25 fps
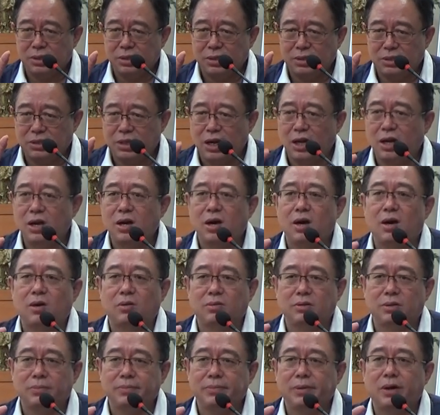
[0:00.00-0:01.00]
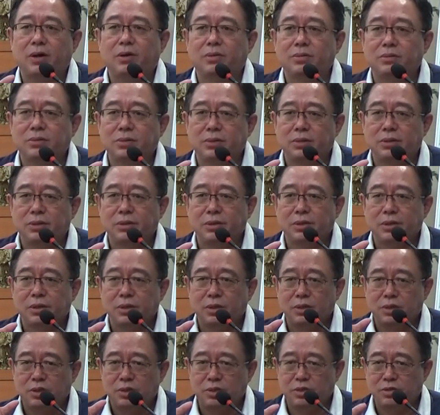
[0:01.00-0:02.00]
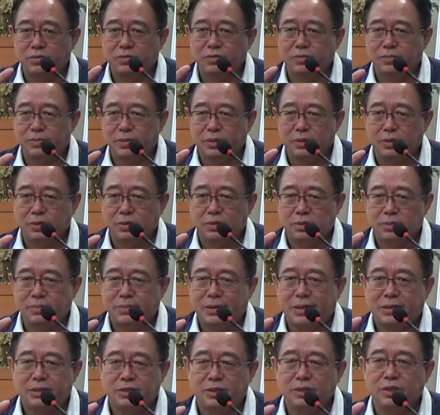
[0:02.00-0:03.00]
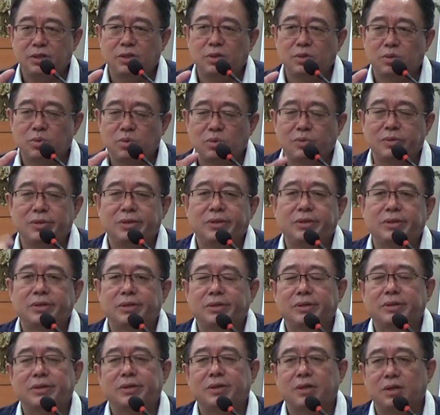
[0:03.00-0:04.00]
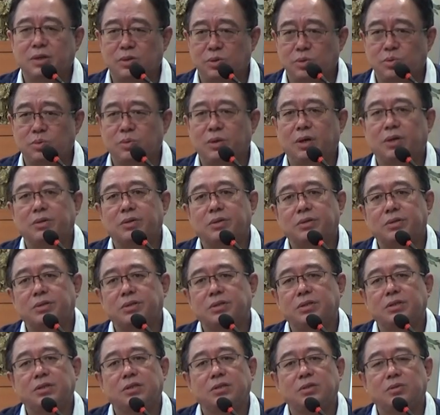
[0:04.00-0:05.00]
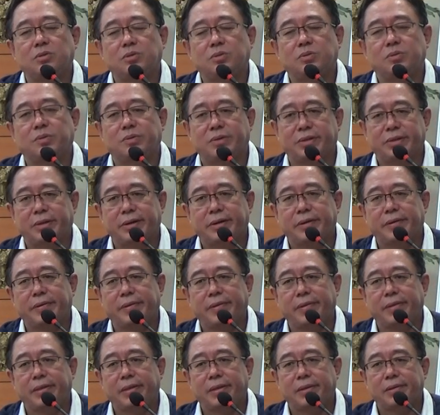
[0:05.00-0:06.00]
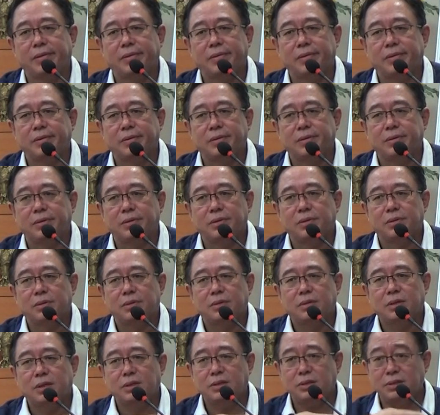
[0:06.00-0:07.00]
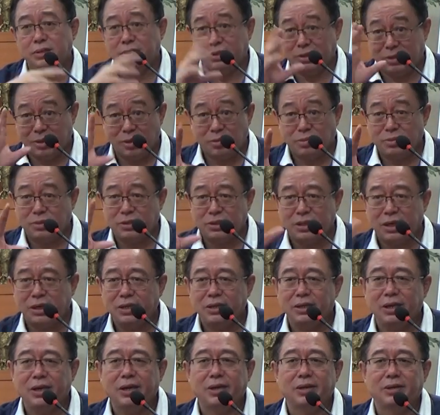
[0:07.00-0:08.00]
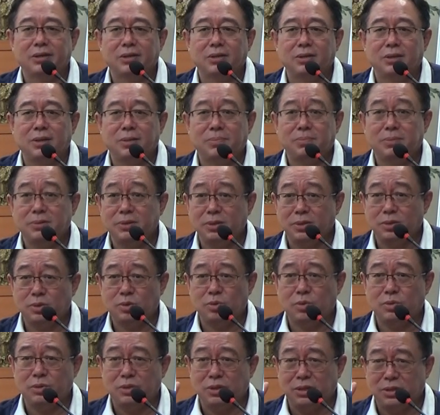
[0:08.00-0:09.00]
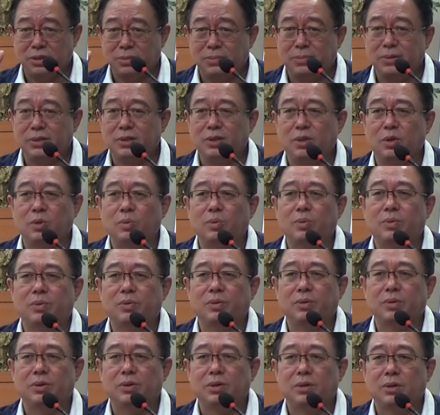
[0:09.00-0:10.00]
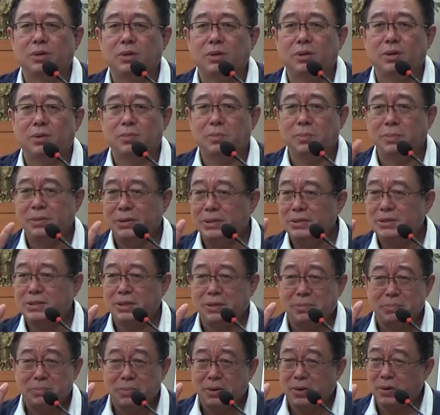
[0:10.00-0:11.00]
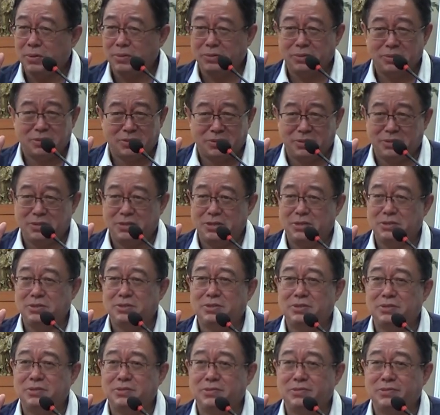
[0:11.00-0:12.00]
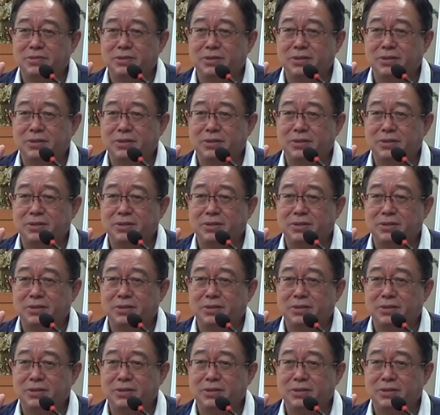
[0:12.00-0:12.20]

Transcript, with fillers: 上好的苗子，师傅们是把这个做一个很主要的事情去做的。但是你要相应，你不能说你那么牛啊，没钱不好意思见师傅。